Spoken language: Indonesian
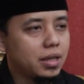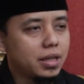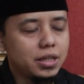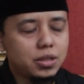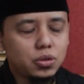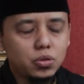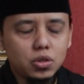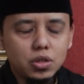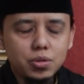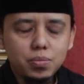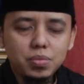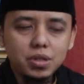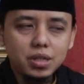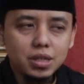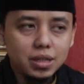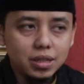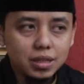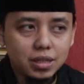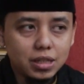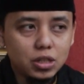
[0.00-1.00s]
Itu
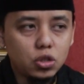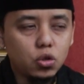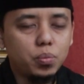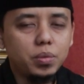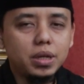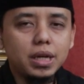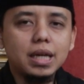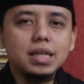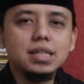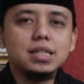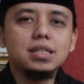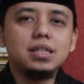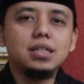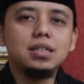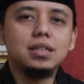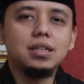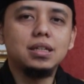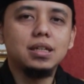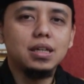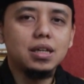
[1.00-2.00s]
lebih
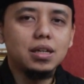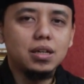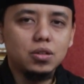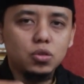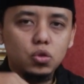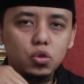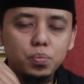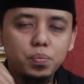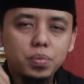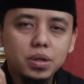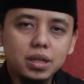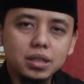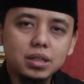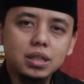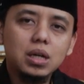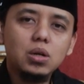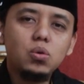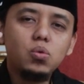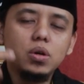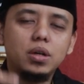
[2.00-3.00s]
didominasi untuk
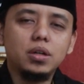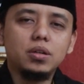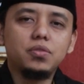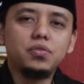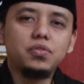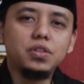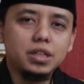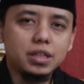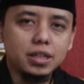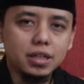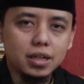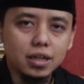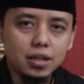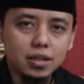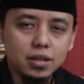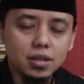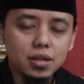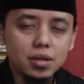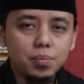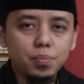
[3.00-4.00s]
pengetahuan
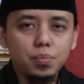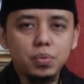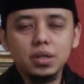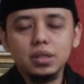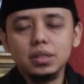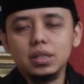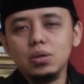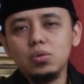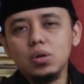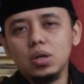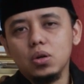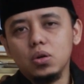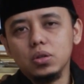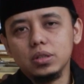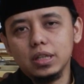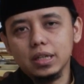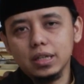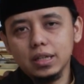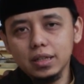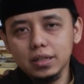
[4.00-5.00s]
pikiran, pengetahuan
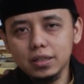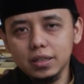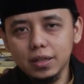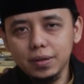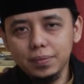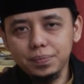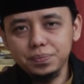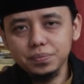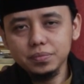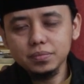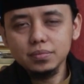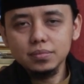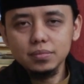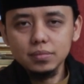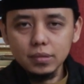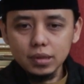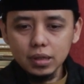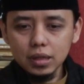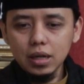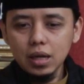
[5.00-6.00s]
otak kita.
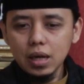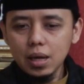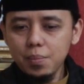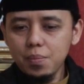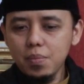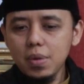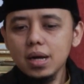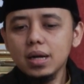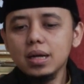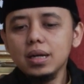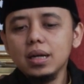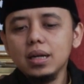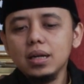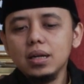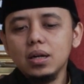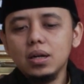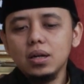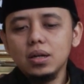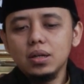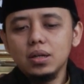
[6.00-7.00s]

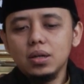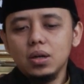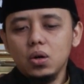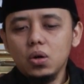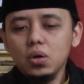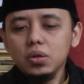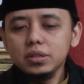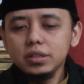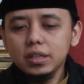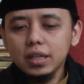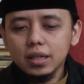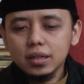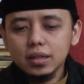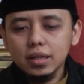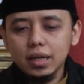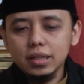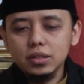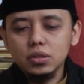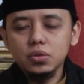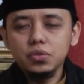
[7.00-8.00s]
Maka
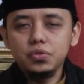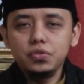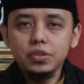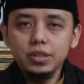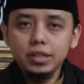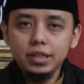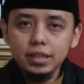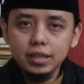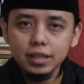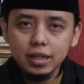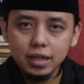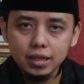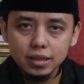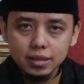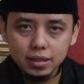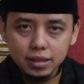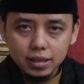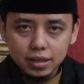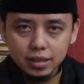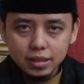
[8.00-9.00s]
otak atau
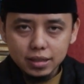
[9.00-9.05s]
pikiran